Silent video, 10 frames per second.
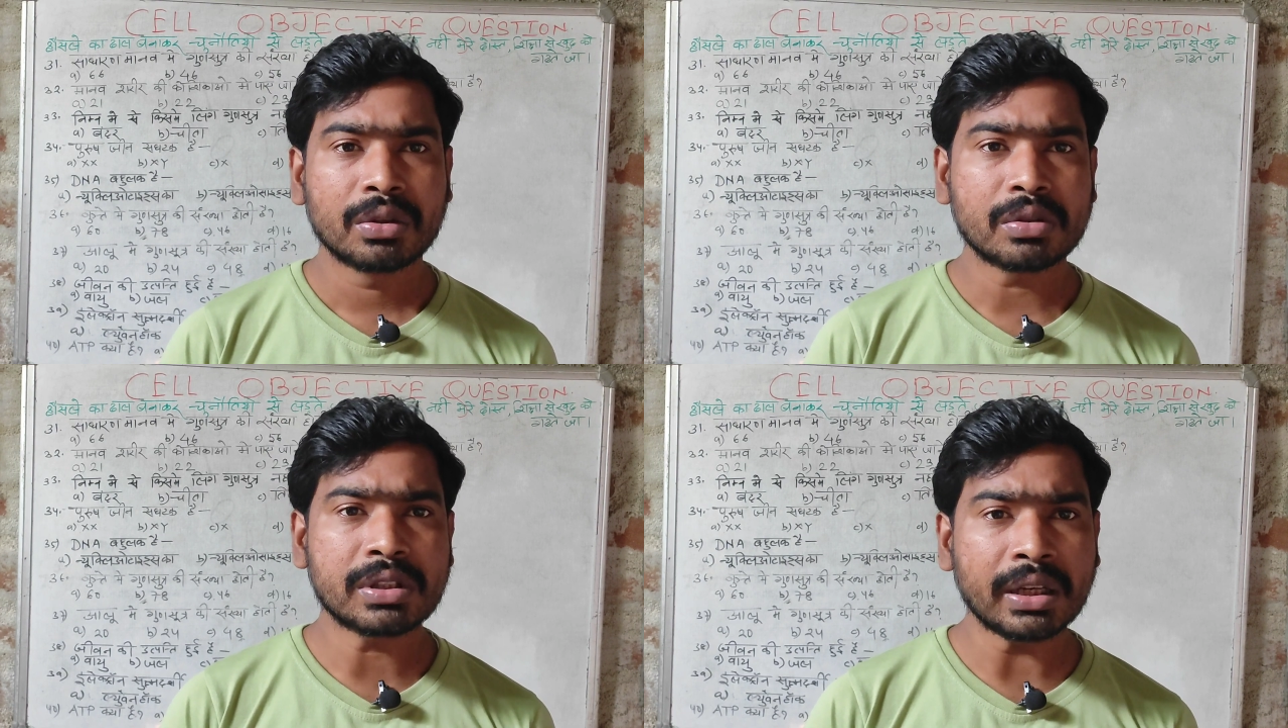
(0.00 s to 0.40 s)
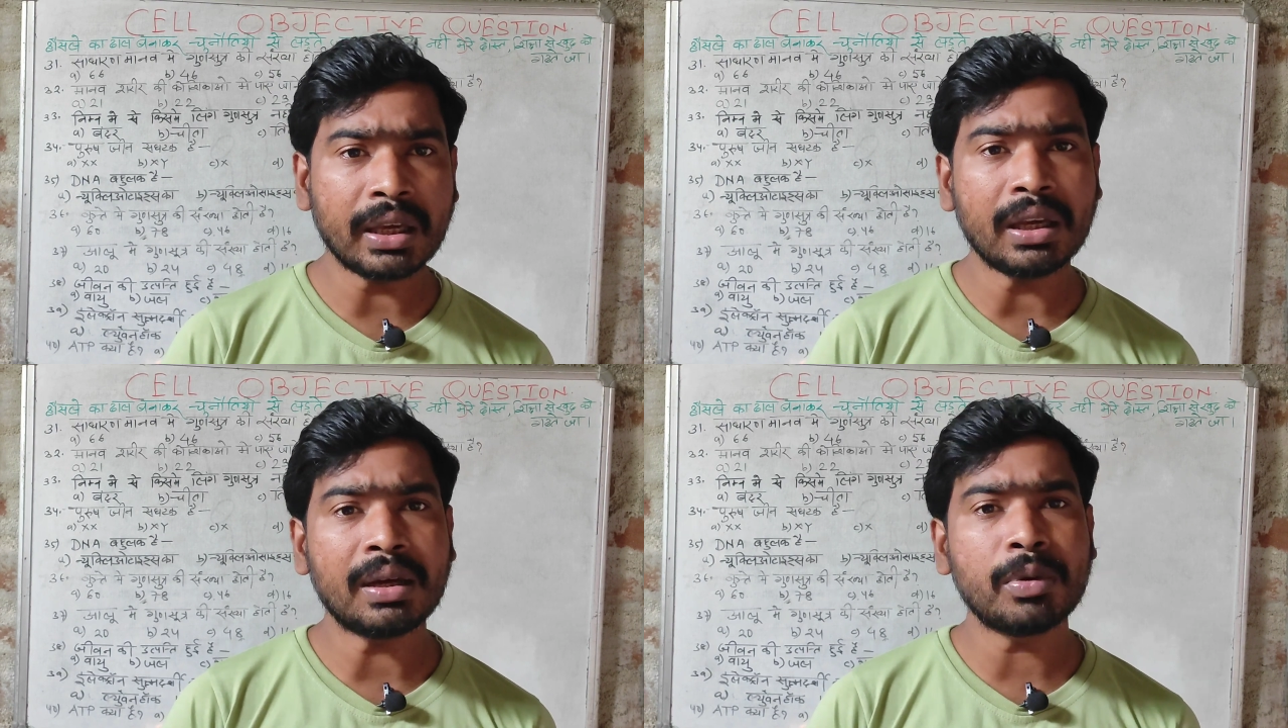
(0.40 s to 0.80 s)
तो
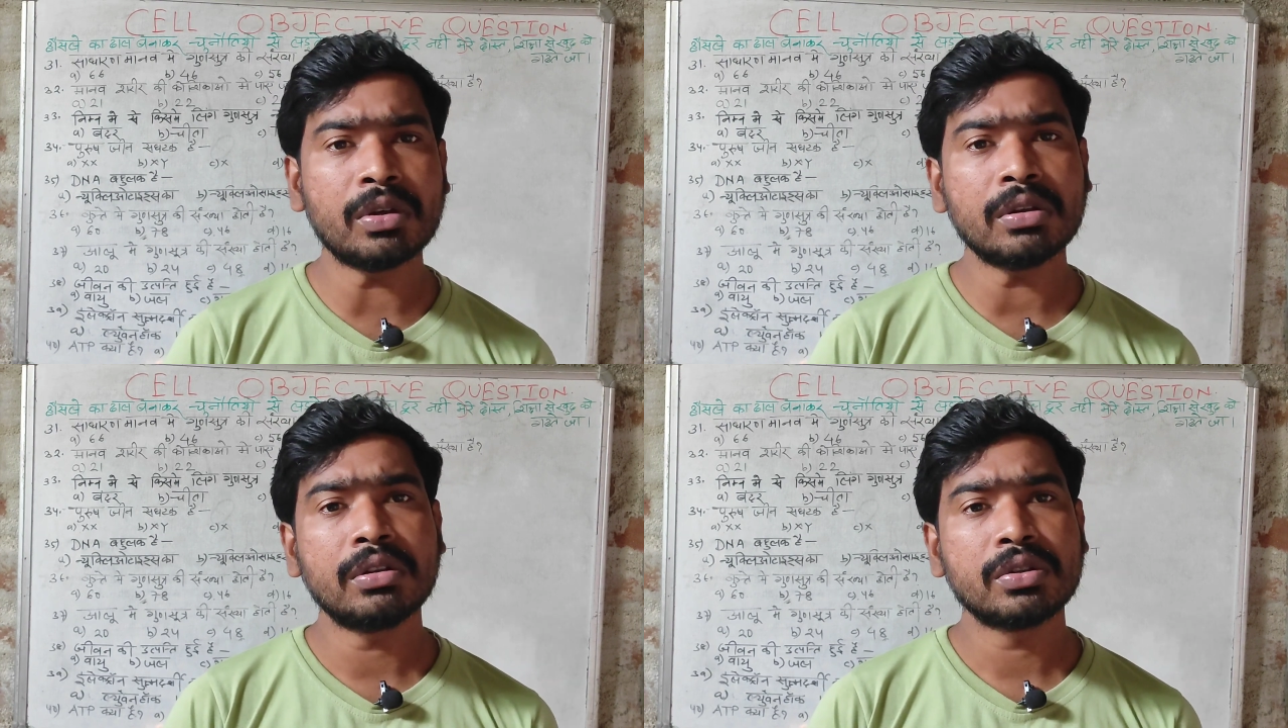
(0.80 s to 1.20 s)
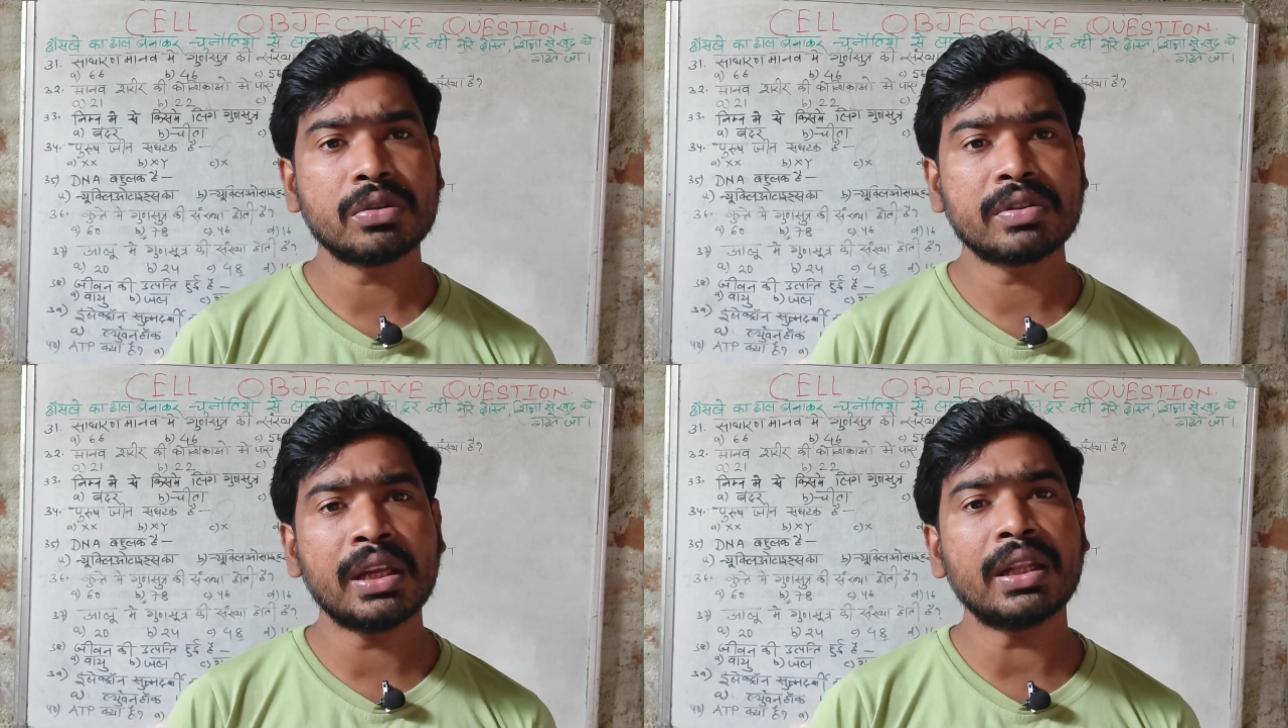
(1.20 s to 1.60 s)
चलिए हम लोग
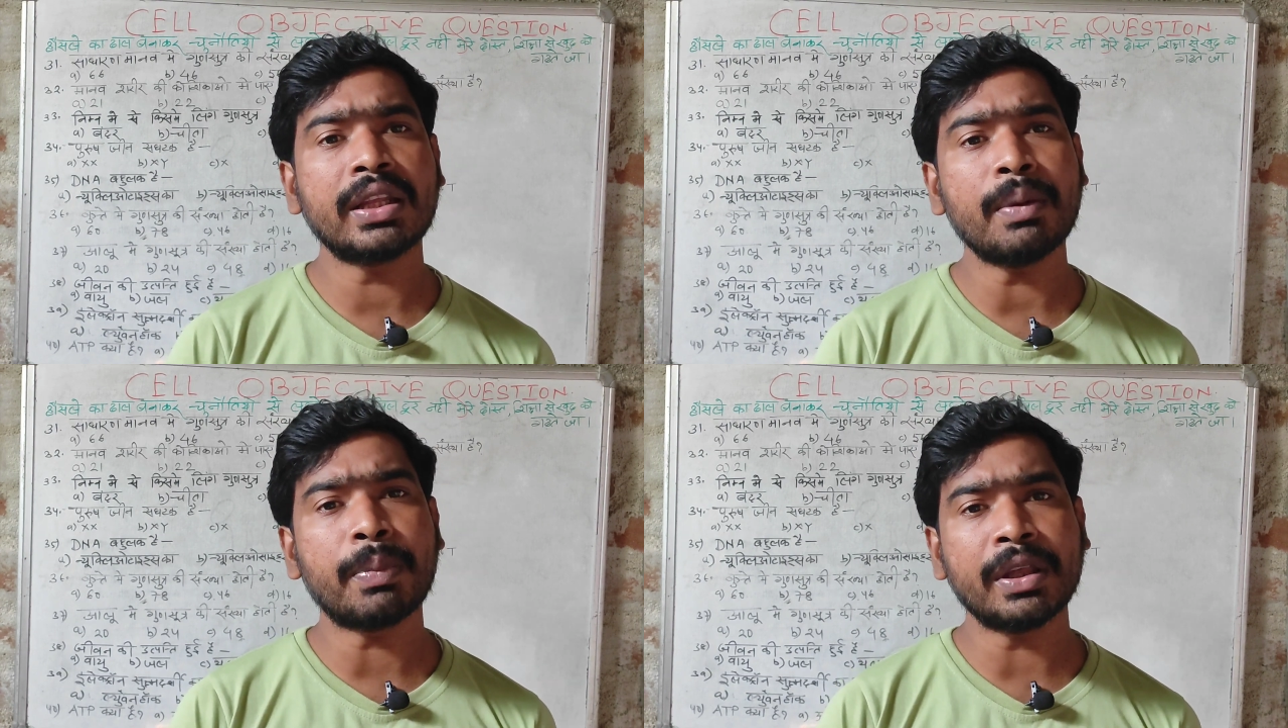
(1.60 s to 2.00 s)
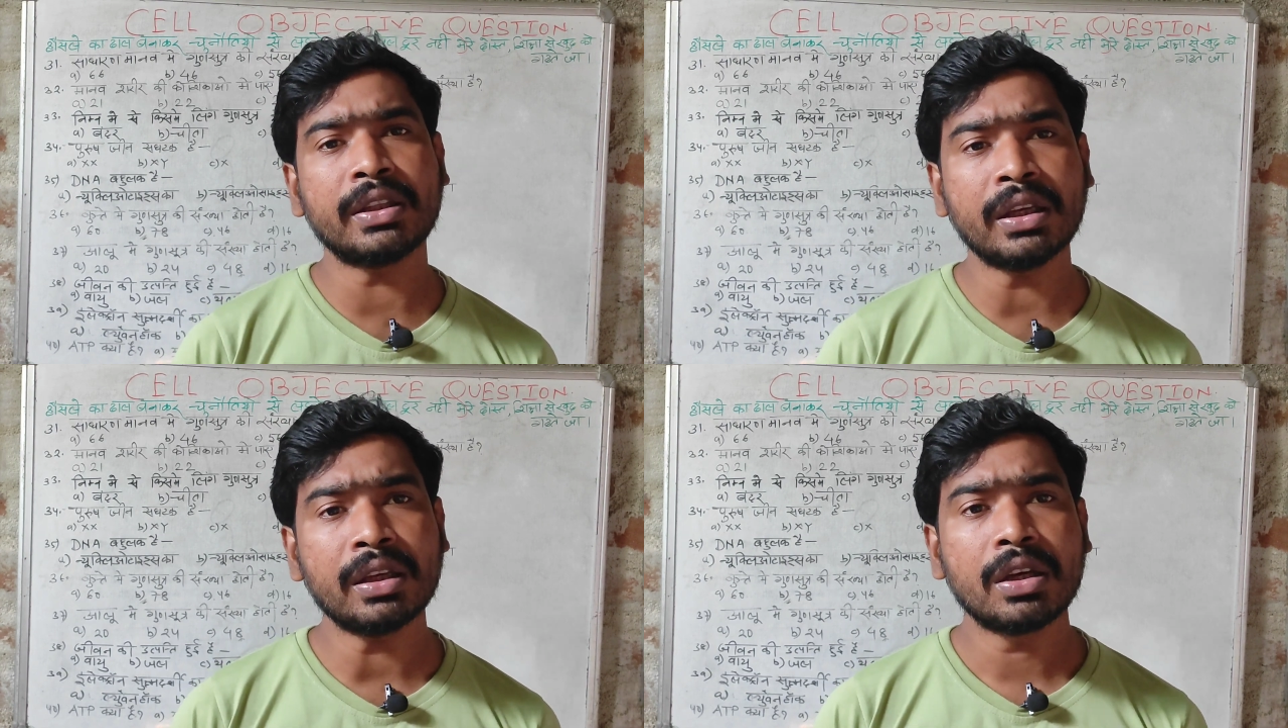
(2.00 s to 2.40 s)
जो शेर अध्याय पढ़े
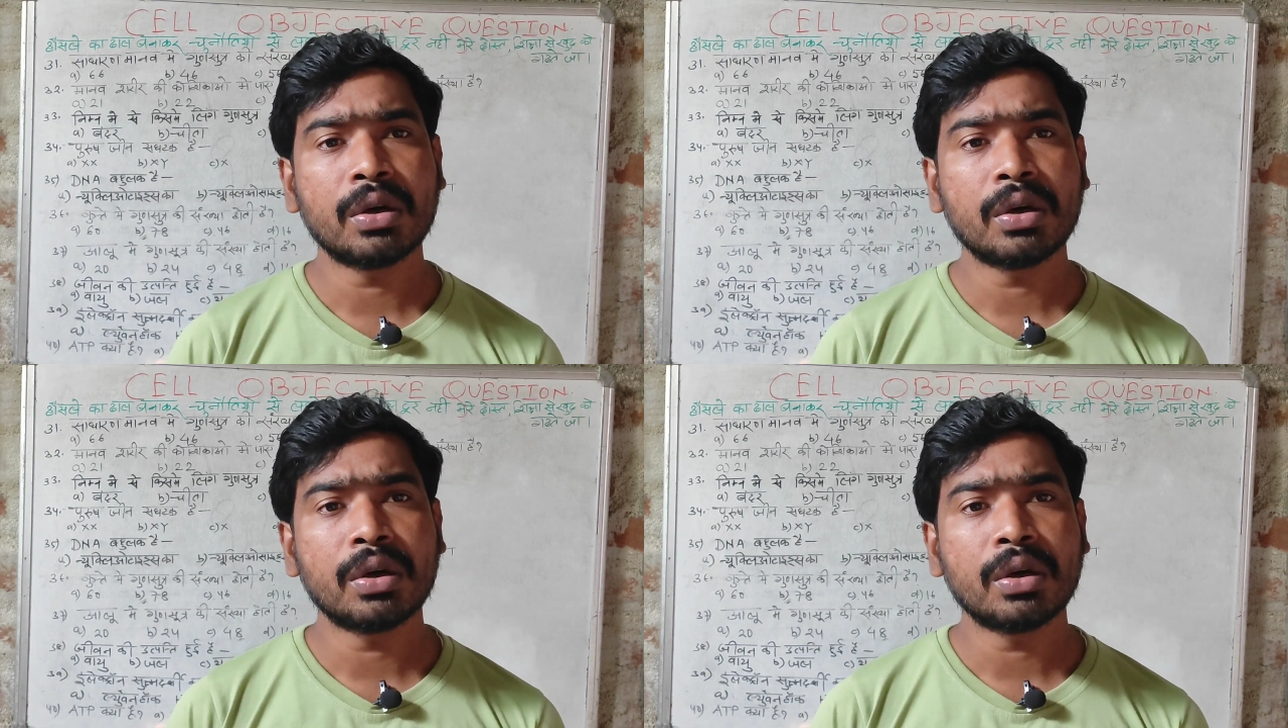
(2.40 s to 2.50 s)
थे